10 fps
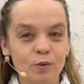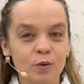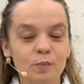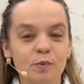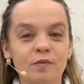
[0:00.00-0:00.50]
Bóg
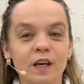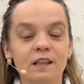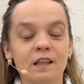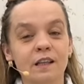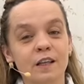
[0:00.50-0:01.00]

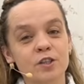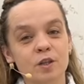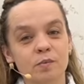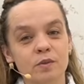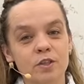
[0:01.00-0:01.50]
odpowiada na
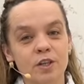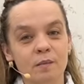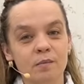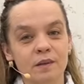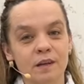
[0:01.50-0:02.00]
nasze
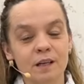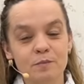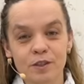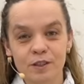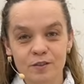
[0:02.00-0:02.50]
potrzeby, ale
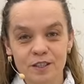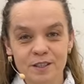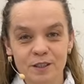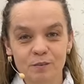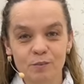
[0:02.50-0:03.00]
przede
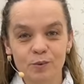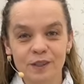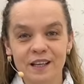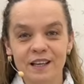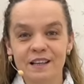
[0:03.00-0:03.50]
wszystkim
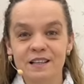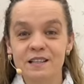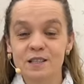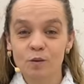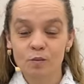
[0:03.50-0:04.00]
Bóg je
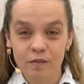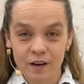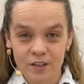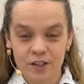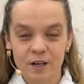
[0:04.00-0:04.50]

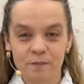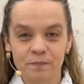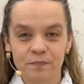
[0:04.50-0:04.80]
zauważa